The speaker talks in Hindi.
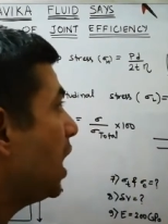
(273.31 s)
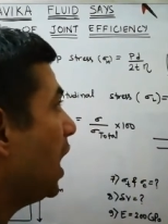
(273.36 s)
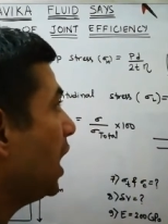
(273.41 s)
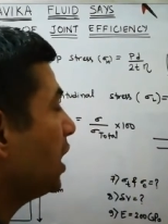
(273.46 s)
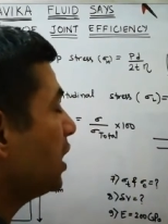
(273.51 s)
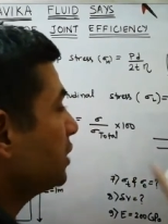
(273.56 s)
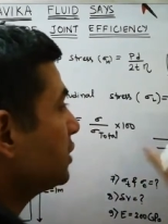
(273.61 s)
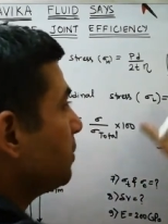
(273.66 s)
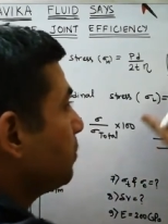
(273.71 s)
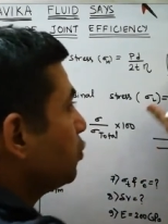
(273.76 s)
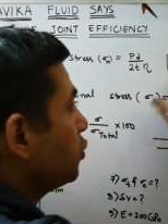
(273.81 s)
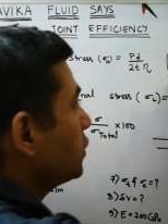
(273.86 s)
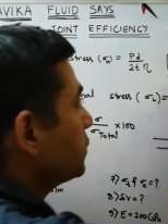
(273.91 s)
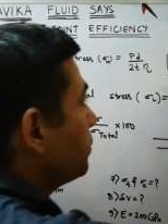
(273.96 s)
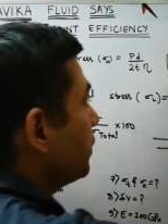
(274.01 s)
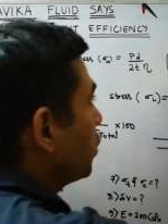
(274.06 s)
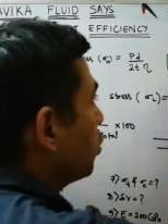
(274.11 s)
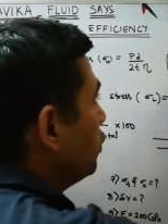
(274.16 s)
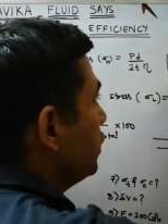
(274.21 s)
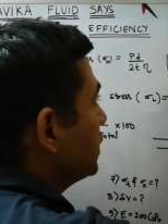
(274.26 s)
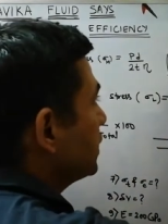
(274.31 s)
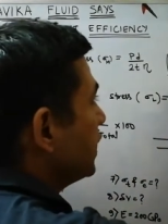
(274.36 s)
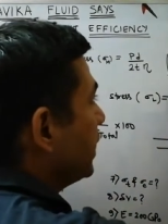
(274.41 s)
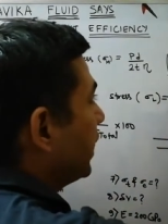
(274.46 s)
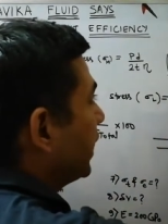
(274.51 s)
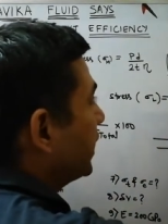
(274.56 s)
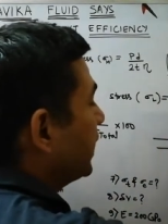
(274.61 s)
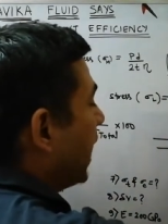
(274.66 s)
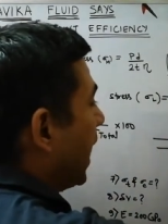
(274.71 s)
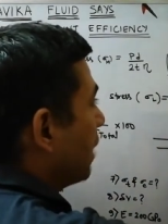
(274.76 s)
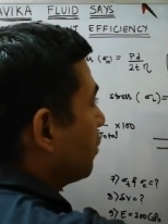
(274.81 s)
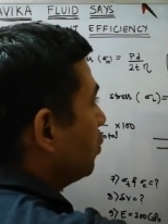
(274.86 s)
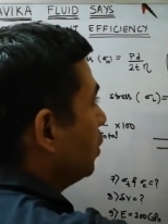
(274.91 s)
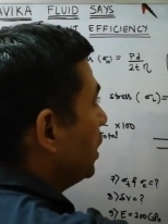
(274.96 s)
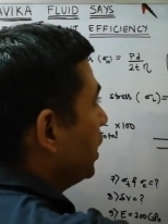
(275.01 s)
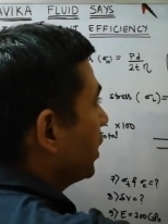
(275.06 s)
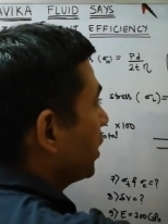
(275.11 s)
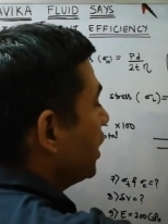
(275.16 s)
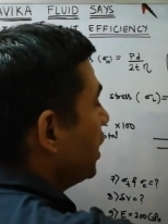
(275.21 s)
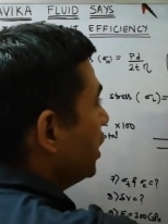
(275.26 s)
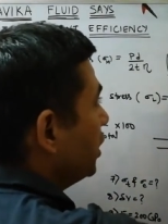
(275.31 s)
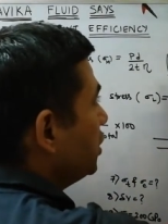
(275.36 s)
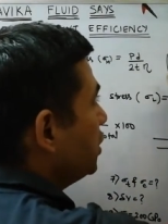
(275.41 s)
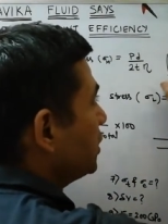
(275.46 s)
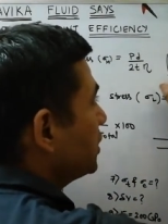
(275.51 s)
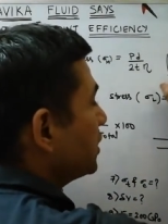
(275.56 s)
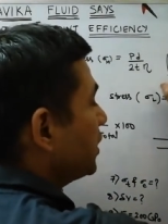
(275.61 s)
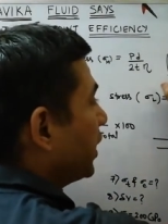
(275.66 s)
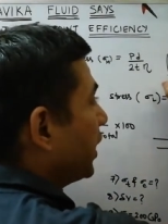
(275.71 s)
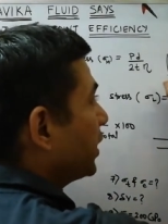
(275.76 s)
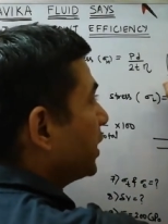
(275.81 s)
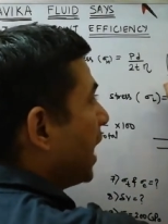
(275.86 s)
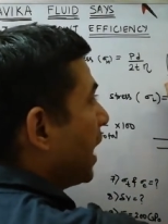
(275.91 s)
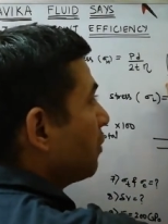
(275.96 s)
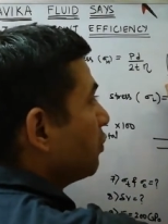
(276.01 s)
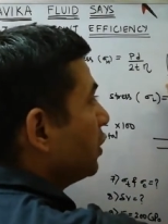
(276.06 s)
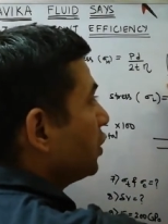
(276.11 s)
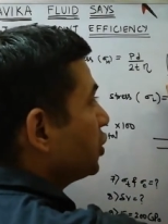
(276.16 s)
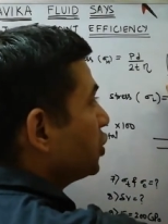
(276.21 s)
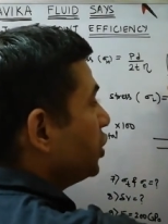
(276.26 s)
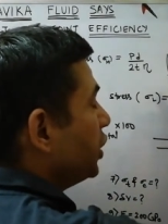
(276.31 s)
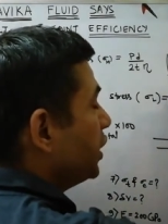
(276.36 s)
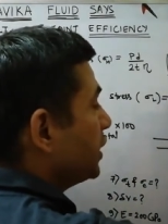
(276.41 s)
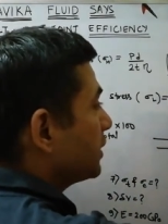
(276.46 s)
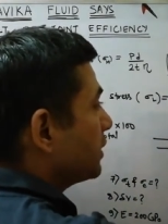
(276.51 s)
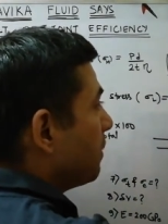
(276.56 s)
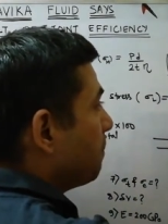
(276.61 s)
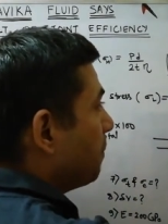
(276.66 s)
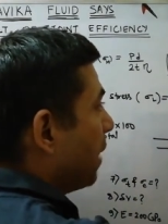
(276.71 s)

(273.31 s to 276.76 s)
अगर सपोज मेरे को इसे रेक्टेंगुलर इस रेक्टेंगुलर शीट से